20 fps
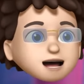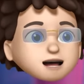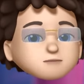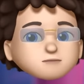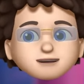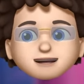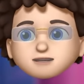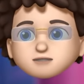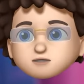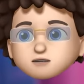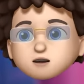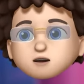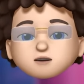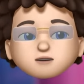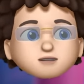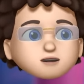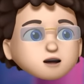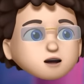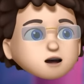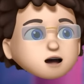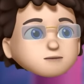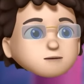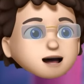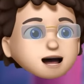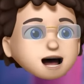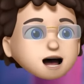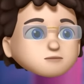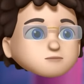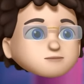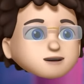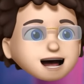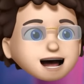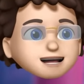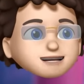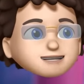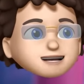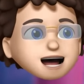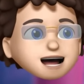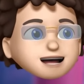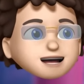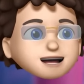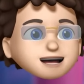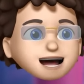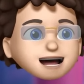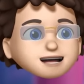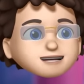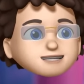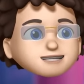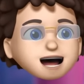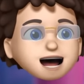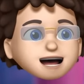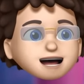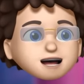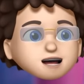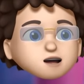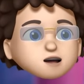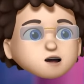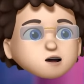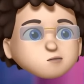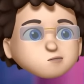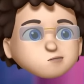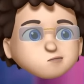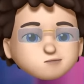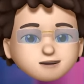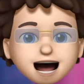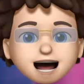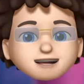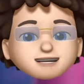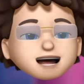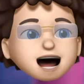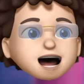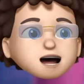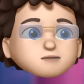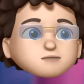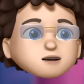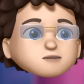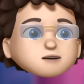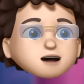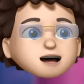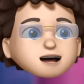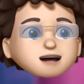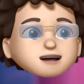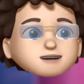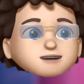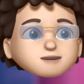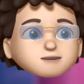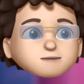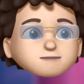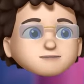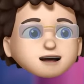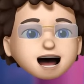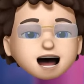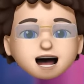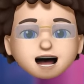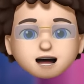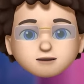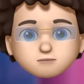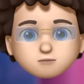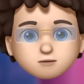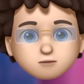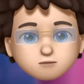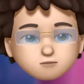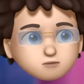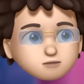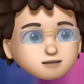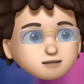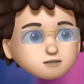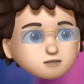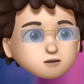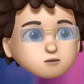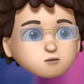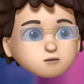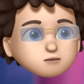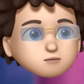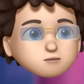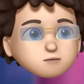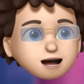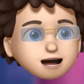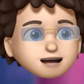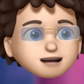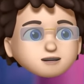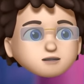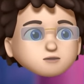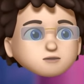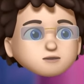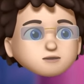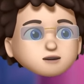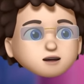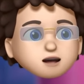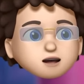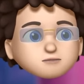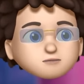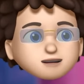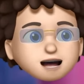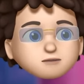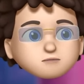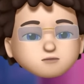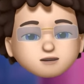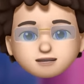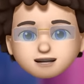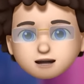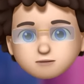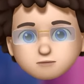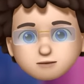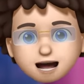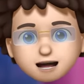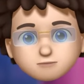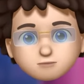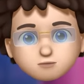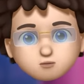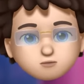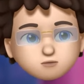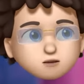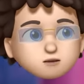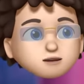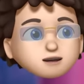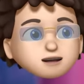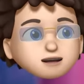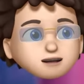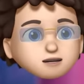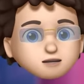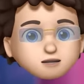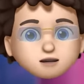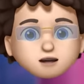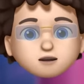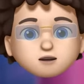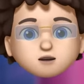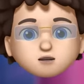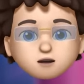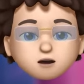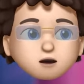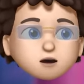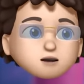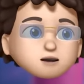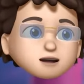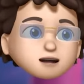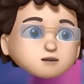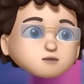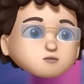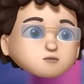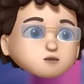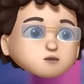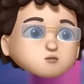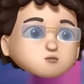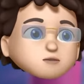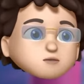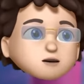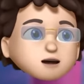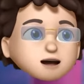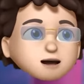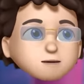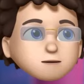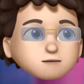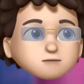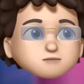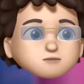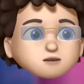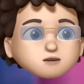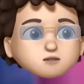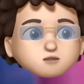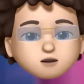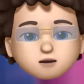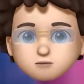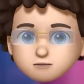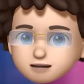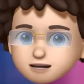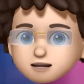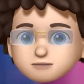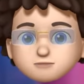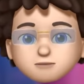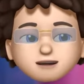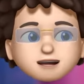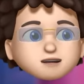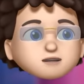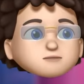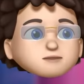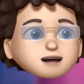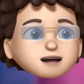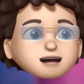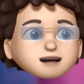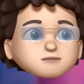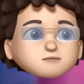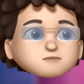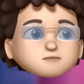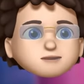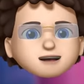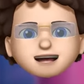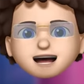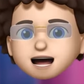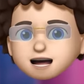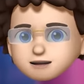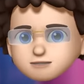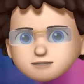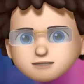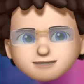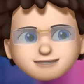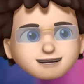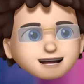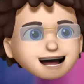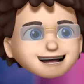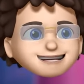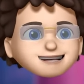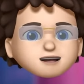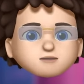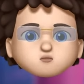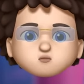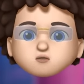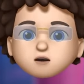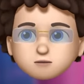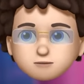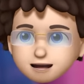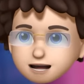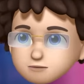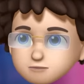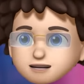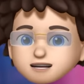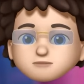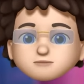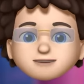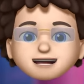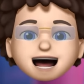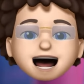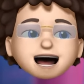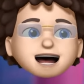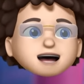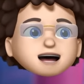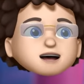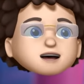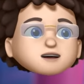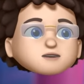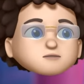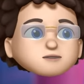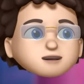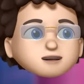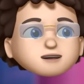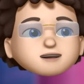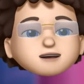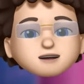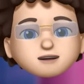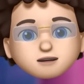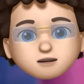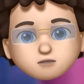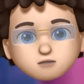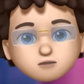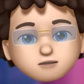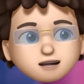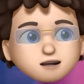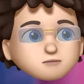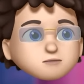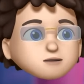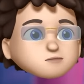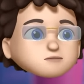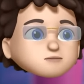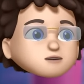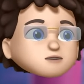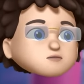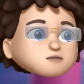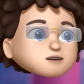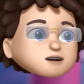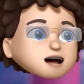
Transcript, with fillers: ไปเบ็ด200 ไปครับ หน้าสั่น หน้าสั่น ผมตั้งใจแล้วว่า ถ้าผมโดนไปจนเหลือต่ำกว่า 7,000 ผมต้องเลิกแล้วก็ถอนนะทุกคนเพราะว่าต้องมีลิมิตให้ตัวเอง ไม่งั้น การที่เราบวกมามันจะไม่ได้อะไรเลยเว้ยเราต้องเล่นแบบมี